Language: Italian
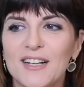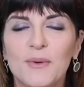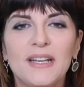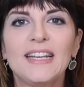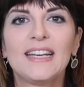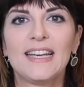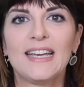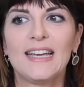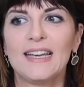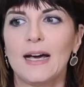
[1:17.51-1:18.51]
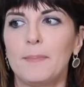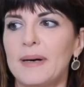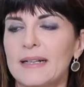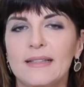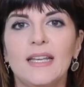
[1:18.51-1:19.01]
da quelli che
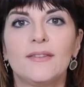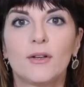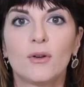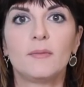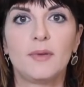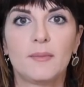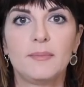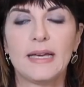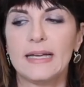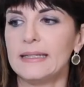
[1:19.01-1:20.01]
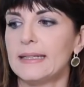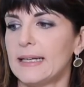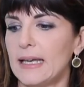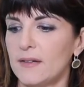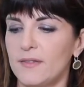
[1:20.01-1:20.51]
appartenevano al mio
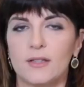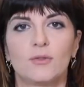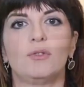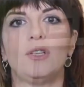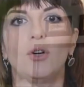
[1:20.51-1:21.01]
ambiente, che era fatto